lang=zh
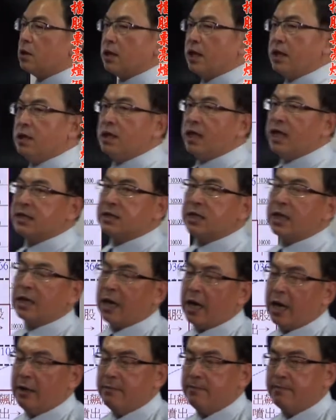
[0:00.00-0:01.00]
就给你拉上
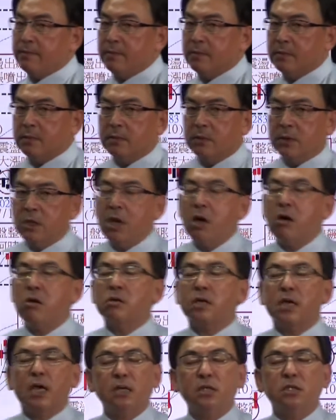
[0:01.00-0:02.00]
来，又
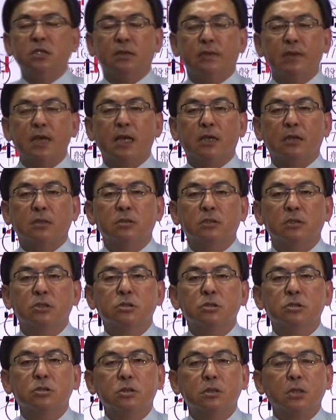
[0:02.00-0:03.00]
给你怎么样
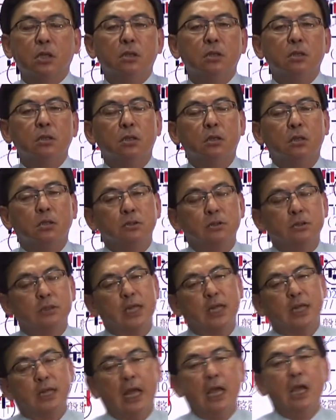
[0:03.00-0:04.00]
收红
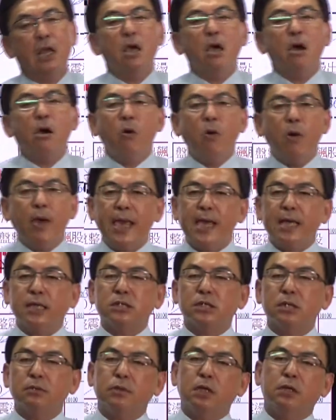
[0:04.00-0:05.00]
上来？为
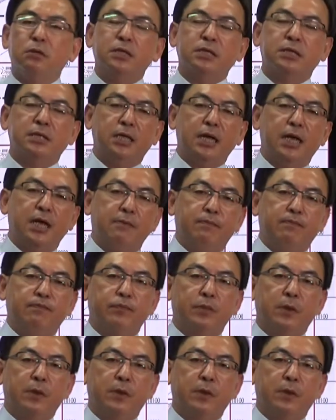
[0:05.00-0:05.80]
什么会这样？